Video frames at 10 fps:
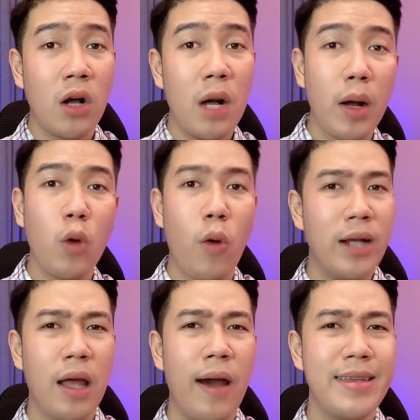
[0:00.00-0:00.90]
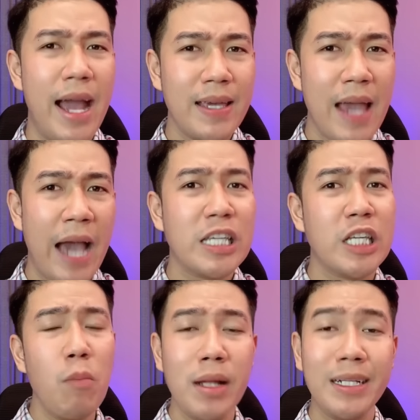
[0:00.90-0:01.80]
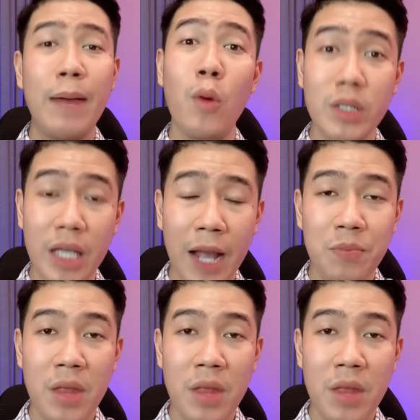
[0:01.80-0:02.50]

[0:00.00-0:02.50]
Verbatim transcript: có một cái khoảng thời gian dài sống bên campuchia